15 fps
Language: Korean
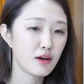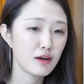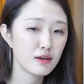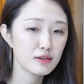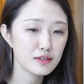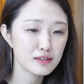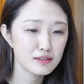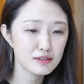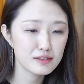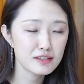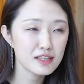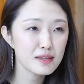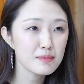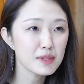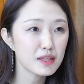아니
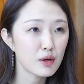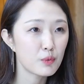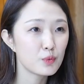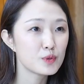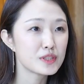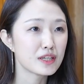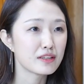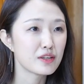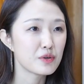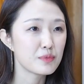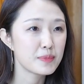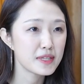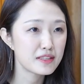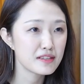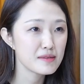느낌이 딱 오지 않아요?
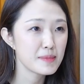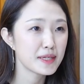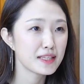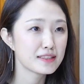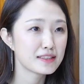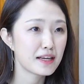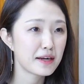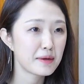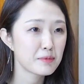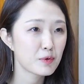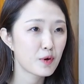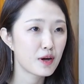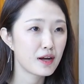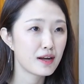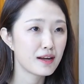믿을 만한
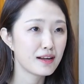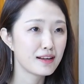사람과